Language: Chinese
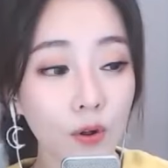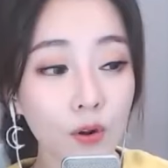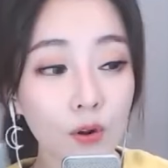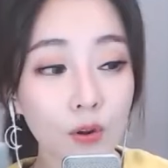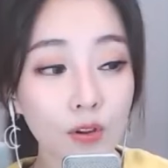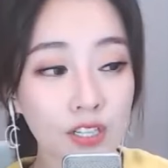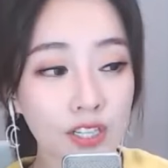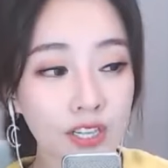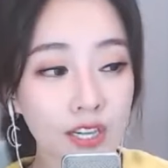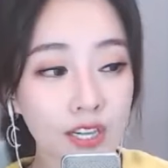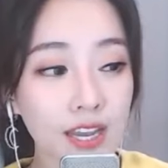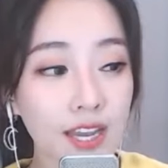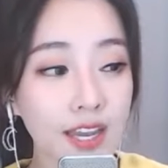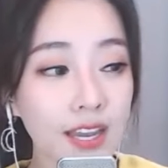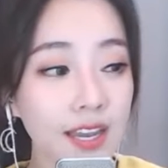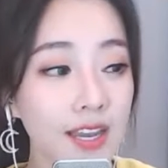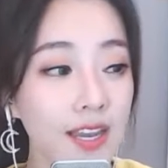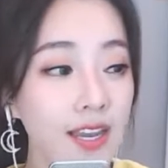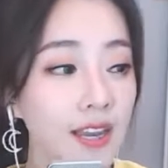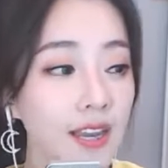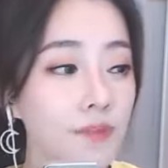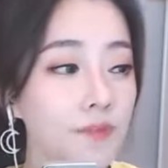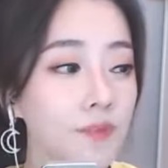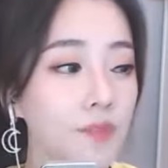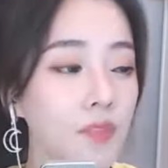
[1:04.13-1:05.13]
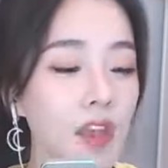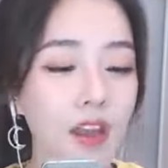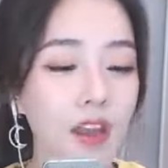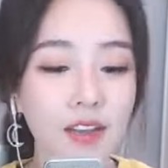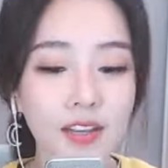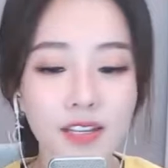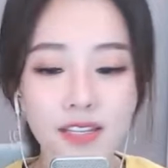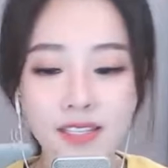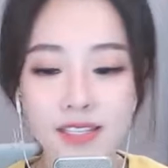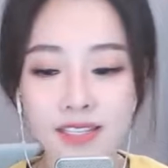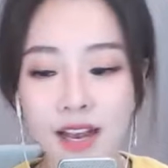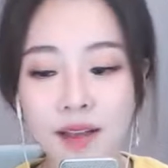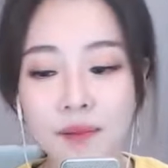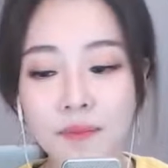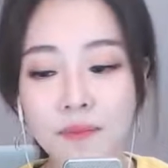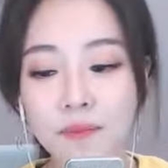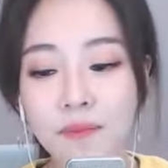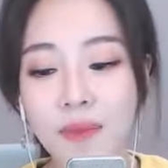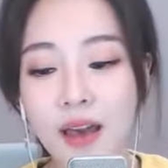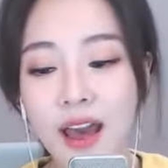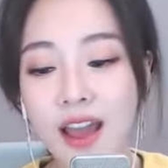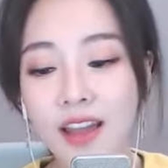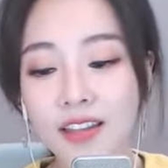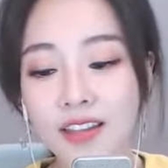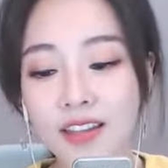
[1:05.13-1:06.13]
及，想
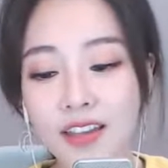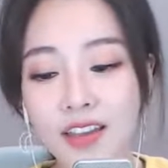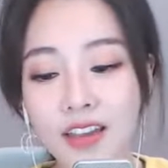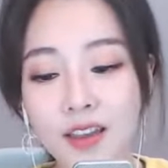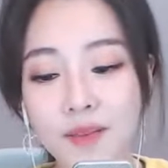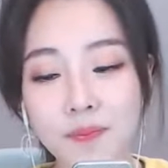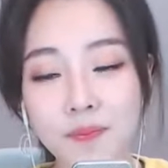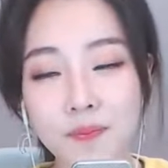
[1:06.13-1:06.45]
被你……